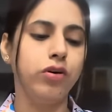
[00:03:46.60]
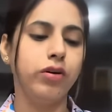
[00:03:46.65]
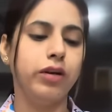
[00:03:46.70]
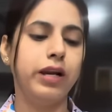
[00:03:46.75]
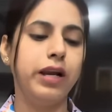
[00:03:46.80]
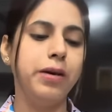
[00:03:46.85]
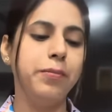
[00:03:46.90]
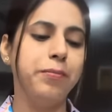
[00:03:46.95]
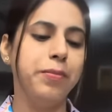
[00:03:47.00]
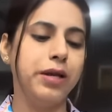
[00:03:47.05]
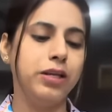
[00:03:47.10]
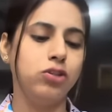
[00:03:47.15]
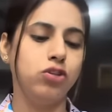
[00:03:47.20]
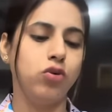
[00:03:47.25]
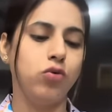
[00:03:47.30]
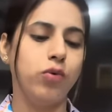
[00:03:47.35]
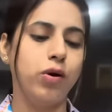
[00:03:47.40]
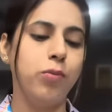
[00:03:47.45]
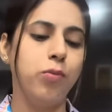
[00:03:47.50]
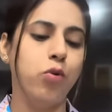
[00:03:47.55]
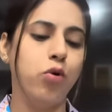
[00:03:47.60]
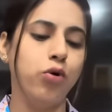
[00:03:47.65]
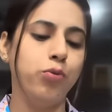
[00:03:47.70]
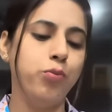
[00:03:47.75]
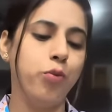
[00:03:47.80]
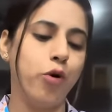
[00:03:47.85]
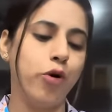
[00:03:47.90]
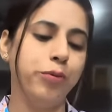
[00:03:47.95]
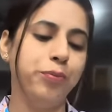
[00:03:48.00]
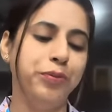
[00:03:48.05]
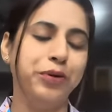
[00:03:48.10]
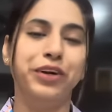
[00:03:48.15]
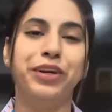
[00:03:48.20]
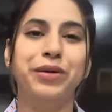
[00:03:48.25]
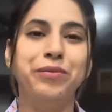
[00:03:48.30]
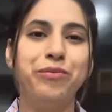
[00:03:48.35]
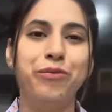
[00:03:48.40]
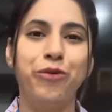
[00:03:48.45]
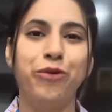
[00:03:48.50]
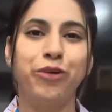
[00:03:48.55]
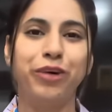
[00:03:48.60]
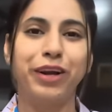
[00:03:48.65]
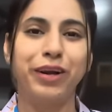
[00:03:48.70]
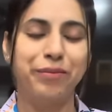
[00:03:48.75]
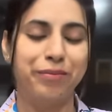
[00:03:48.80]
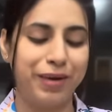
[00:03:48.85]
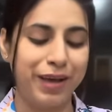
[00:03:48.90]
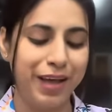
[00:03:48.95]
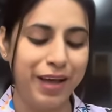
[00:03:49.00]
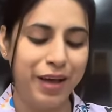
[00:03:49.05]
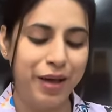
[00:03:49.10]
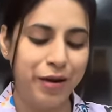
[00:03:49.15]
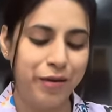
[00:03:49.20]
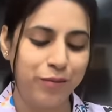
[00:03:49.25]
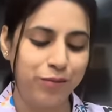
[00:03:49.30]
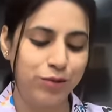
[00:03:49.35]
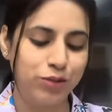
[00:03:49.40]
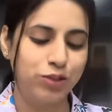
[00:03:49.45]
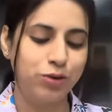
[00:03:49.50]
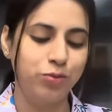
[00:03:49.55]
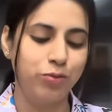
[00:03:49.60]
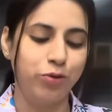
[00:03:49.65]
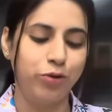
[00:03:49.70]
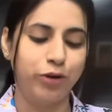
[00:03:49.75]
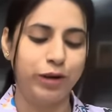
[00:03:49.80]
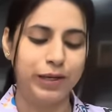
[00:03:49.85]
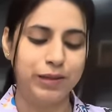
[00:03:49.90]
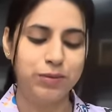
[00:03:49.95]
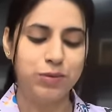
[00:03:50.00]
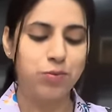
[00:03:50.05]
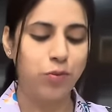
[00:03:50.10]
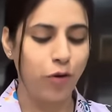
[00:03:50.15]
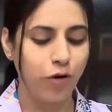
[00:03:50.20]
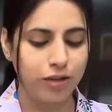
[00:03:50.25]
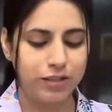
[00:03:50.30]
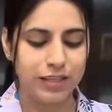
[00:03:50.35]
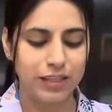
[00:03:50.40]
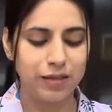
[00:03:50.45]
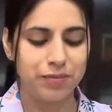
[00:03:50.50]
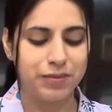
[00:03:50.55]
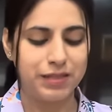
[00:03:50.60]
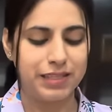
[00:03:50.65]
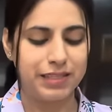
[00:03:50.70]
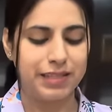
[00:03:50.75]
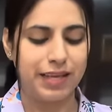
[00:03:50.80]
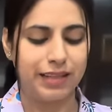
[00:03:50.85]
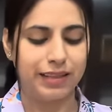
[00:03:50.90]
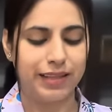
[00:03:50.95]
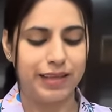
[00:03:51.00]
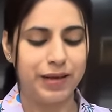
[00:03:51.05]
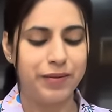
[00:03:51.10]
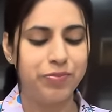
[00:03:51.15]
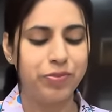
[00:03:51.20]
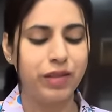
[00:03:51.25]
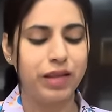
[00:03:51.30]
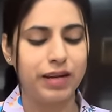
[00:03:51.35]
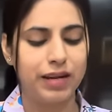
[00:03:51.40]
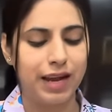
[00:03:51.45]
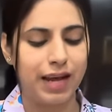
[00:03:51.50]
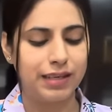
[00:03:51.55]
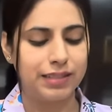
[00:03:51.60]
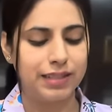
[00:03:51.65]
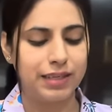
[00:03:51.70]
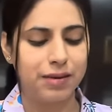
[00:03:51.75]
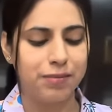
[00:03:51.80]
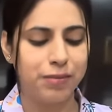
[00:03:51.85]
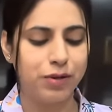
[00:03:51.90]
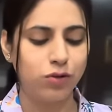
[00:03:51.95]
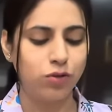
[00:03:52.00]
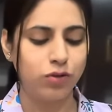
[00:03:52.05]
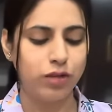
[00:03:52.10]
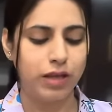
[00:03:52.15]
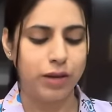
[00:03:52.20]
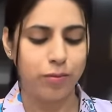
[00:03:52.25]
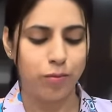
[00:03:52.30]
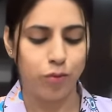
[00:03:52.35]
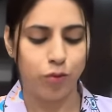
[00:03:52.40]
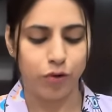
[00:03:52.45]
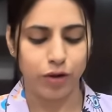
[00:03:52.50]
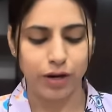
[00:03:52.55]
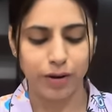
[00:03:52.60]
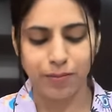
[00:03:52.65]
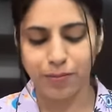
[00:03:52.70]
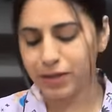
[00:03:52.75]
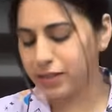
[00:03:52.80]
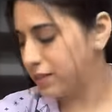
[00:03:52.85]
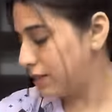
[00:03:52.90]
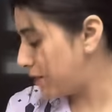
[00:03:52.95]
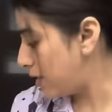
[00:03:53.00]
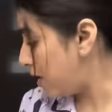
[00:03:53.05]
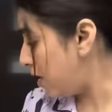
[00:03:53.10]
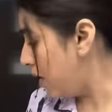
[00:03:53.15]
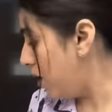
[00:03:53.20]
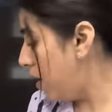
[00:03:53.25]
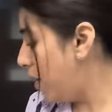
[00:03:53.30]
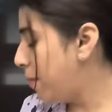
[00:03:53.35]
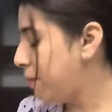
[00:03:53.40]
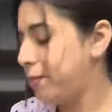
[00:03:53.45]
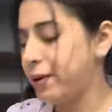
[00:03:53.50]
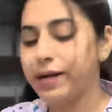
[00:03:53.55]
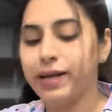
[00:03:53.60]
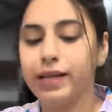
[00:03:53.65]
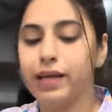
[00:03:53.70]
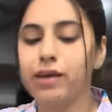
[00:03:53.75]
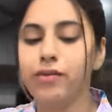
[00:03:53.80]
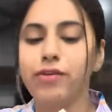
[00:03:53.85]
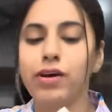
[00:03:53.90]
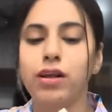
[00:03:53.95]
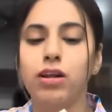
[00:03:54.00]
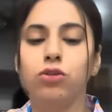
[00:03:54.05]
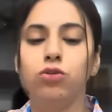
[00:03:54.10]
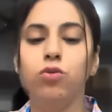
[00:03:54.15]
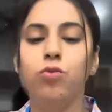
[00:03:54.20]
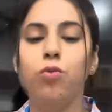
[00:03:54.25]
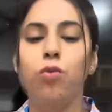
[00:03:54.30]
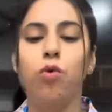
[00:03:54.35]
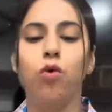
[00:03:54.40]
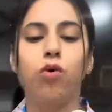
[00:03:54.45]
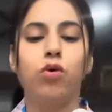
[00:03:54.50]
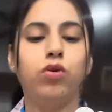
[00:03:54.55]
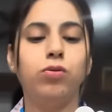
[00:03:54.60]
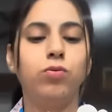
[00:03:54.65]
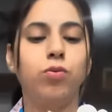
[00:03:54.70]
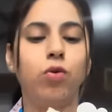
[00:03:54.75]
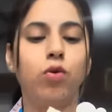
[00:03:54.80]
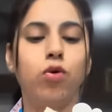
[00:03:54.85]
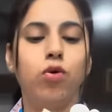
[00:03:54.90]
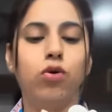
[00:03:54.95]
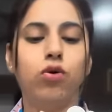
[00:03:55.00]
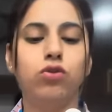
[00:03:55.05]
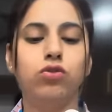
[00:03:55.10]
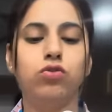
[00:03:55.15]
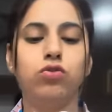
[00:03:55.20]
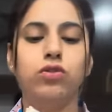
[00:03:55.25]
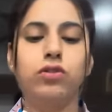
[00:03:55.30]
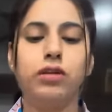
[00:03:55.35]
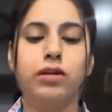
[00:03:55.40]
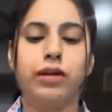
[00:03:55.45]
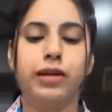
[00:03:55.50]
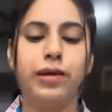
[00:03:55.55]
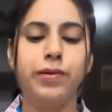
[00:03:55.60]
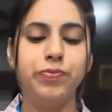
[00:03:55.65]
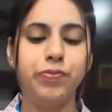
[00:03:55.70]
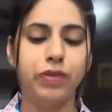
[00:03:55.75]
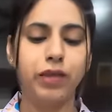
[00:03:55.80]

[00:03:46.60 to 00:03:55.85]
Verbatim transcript: क्लिप भेजा हुआ है बहुत बहुत प्रिटी बो क्लिप है मुझे बो क्लिप बहुत ज़्यादा पसंद आते हैं लास्ट टाइम भी इन्होंने एक बो क्लिप भेजा था पर ये वाला तो बहुत बहुत सुंदर है